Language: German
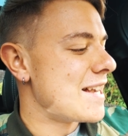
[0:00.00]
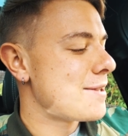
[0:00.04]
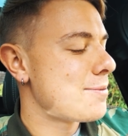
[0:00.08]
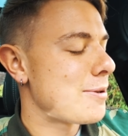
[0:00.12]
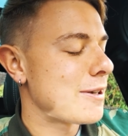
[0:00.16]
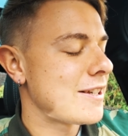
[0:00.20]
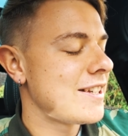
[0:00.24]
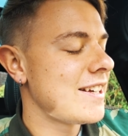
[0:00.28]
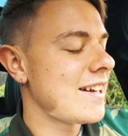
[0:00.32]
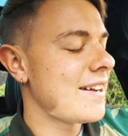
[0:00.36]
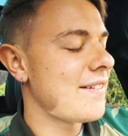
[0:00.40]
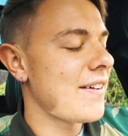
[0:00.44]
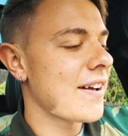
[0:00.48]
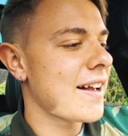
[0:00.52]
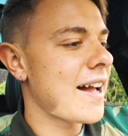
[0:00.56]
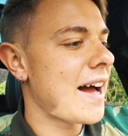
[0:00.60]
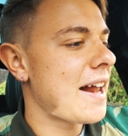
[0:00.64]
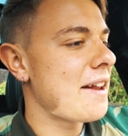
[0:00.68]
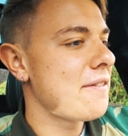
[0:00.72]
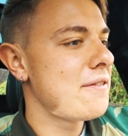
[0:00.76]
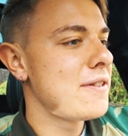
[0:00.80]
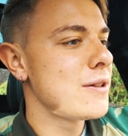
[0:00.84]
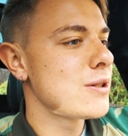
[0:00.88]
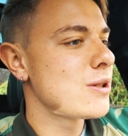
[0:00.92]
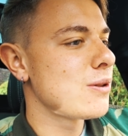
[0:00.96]
Es passiert aber
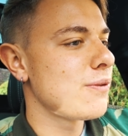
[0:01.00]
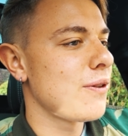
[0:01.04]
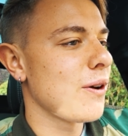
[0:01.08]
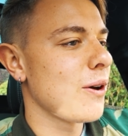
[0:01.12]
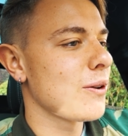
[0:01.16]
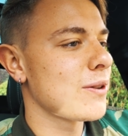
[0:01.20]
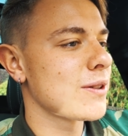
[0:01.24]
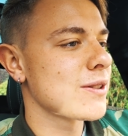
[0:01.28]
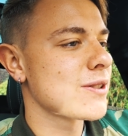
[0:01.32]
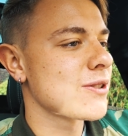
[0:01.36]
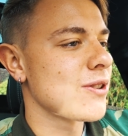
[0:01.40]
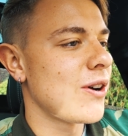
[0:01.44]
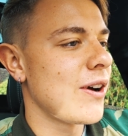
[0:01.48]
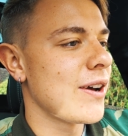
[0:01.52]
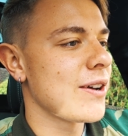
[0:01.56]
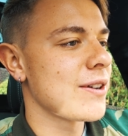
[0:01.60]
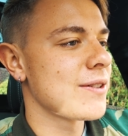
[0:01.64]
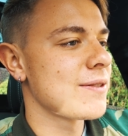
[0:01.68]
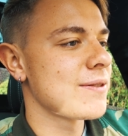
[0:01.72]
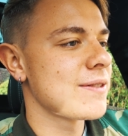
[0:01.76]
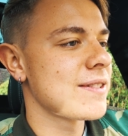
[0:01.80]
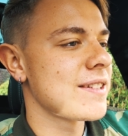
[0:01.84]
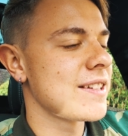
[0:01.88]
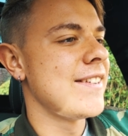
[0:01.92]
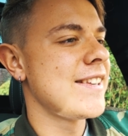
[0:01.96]
gerade viel zu verrücktes Zeug
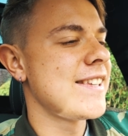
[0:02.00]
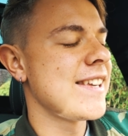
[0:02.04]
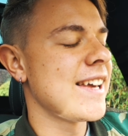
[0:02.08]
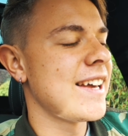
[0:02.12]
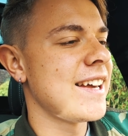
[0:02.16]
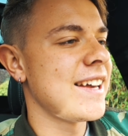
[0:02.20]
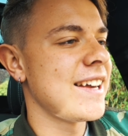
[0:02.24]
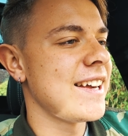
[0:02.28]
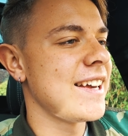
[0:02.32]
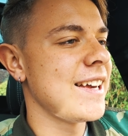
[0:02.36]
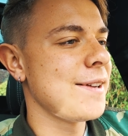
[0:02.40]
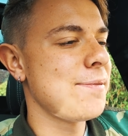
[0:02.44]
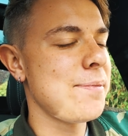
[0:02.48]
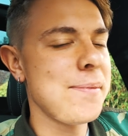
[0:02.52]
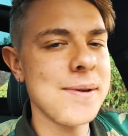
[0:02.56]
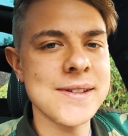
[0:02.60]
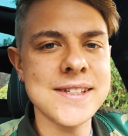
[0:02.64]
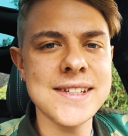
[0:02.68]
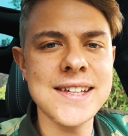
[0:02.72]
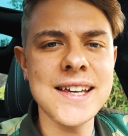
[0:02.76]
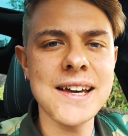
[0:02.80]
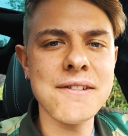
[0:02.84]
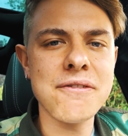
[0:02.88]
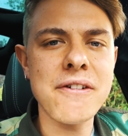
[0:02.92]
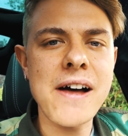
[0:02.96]
und wisst ihr, ich bin mir
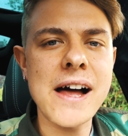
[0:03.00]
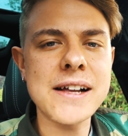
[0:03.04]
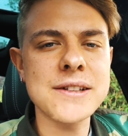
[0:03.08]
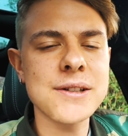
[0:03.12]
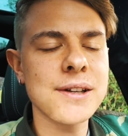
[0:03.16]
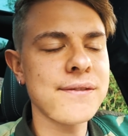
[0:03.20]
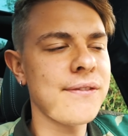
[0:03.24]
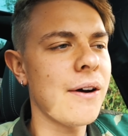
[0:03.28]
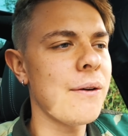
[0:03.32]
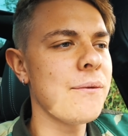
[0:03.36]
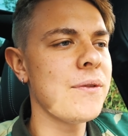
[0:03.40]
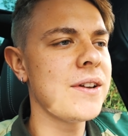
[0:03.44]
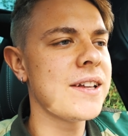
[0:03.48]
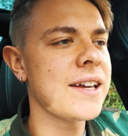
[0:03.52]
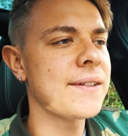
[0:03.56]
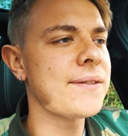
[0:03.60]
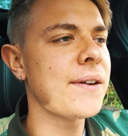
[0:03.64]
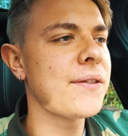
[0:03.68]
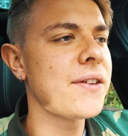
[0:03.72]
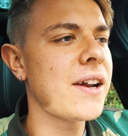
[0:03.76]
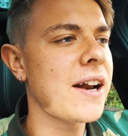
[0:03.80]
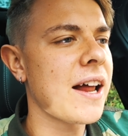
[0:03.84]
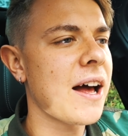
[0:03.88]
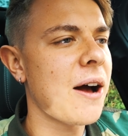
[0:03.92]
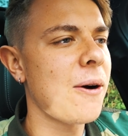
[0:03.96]
sicher, ihr fragt euch, warum wir nicht
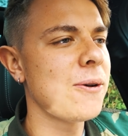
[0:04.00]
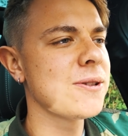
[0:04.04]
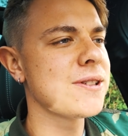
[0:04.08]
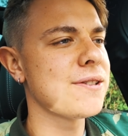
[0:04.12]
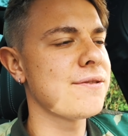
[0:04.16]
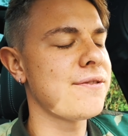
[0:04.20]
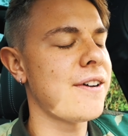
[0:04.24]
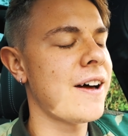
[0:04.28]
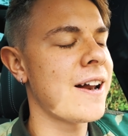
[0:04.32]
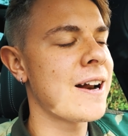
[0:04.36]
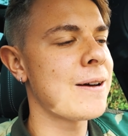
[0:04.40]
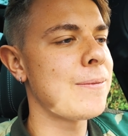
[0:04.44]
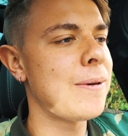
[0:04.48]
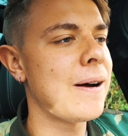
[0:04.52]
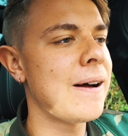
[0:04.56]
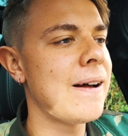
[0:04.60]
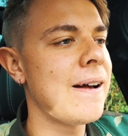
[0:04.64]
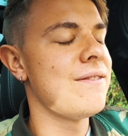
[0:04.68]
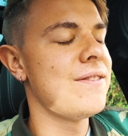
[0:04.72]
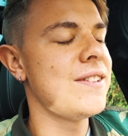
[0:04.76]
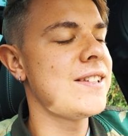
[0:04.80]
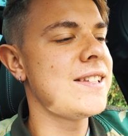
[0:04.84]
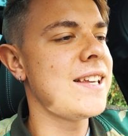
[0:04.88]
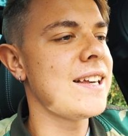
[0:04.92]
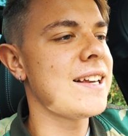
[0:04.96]
einfach wieder nach Hause fahren, aber
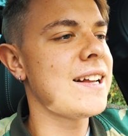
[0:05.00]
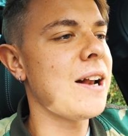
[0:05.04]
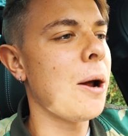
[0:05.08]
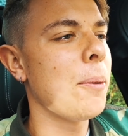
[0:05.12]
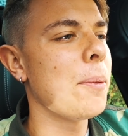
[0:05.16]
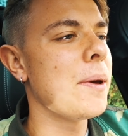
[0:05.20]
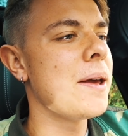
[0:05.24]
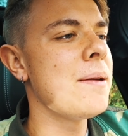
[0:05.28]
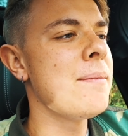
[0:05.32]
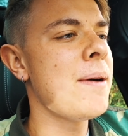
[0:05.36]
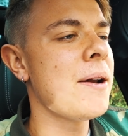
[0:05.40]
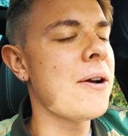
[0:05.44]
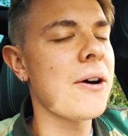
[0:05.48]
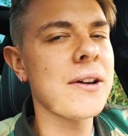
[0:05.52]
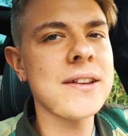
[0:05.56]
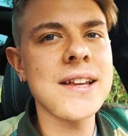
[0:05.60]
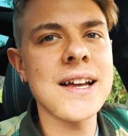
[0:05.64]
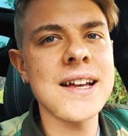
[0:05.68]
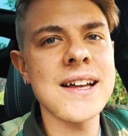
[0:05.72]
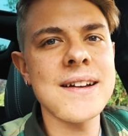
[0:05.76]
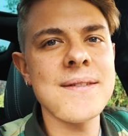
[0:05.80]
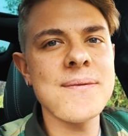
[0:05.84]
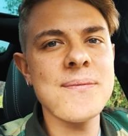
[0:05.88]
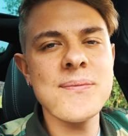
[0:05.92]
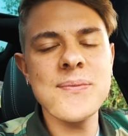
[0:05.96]
wisst ihr, ich glaube immer noch,
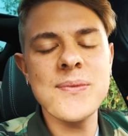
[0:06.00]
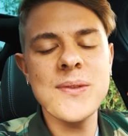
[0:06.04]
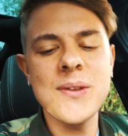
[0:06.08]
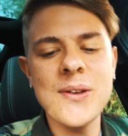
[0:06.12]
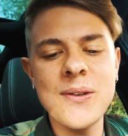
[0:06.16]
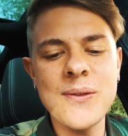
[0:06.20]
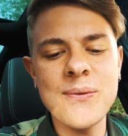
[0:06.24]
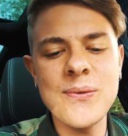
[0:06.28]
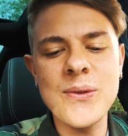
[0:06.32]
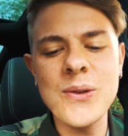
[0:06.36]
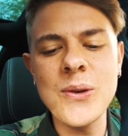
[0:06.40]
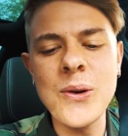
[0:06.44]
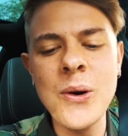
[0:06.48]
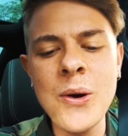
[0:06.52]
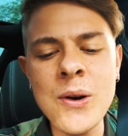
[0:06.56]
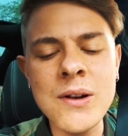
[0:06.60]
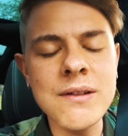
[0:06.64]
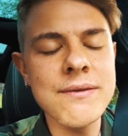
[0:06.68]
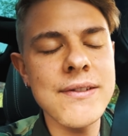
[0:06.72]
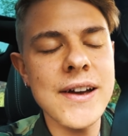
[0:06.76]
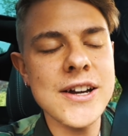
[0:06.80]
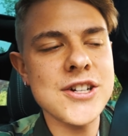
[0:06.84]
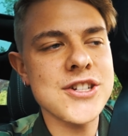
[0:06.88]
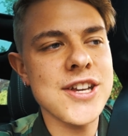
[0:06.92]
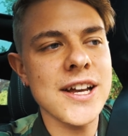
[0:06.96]
da
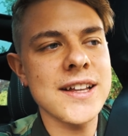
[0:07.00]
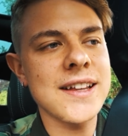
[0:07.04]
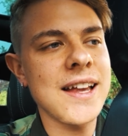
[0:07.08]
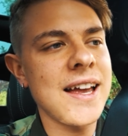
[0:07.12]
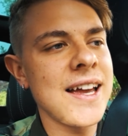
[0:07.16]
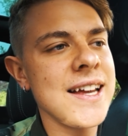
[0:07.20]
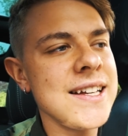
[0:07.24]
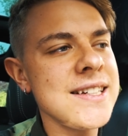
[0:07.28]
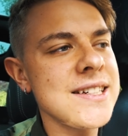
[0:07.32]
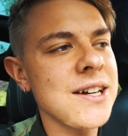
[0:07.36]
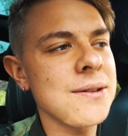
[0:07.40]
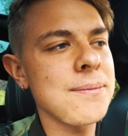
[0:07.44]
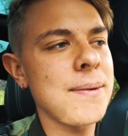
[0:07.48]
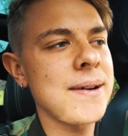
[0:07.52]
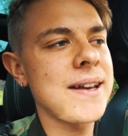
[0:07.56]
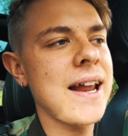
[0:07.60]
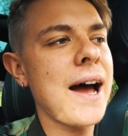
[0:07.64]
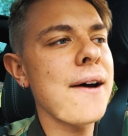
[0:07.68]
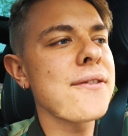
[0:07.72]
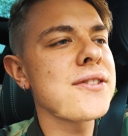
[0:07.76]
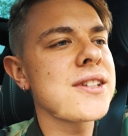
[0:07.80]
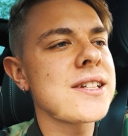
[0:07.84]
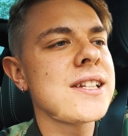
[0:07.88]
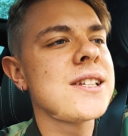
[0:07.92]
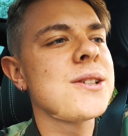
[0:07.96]
irgendwer steckt dahinter und man
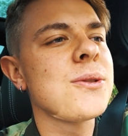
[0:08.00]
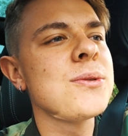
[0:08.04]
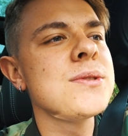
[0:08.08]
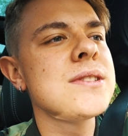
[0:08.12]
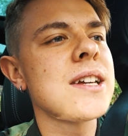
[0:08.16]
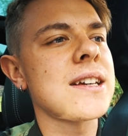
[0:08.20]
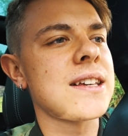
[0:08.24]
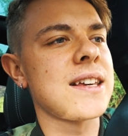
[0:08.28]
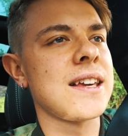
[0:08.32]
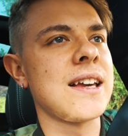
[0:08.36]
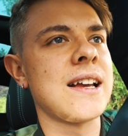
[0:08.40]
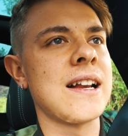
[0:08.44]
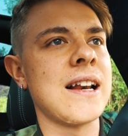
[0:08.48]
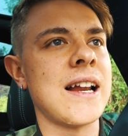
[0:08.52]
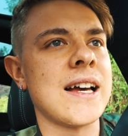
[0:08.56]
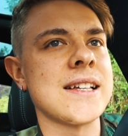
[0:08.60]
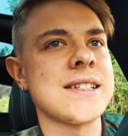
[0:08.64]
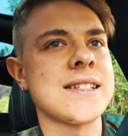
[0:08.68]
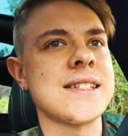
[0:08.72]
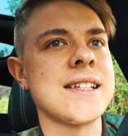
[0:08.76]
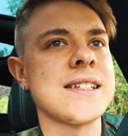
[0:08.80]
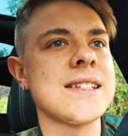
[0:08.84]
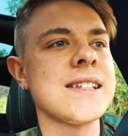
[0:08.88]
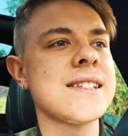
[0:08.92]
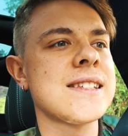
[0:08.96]
darf sich nicht unterkriegen
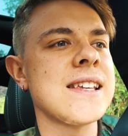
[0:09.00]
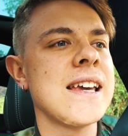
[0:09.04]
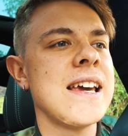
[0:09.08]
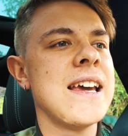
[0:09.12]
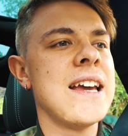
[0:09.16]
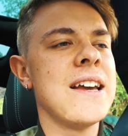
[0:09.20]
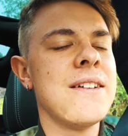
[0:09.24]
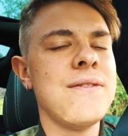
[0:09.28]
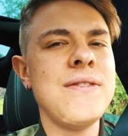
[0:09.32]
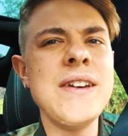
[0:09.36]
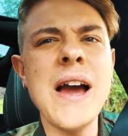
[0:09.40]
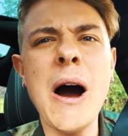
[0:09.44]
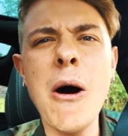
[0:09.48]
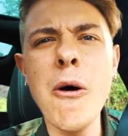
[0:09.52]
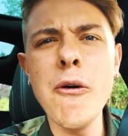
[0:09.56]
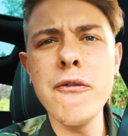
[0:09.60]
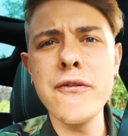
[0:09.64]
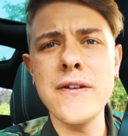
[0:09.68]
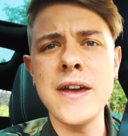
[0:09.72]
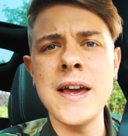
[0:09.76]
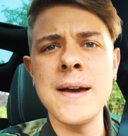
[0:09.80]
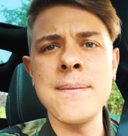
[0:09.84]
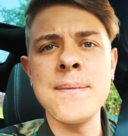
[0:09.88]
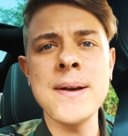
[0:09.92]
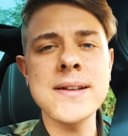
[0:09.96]
lassen. Das ist wie
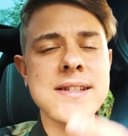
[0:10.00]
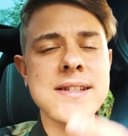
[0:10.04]
aufgeben.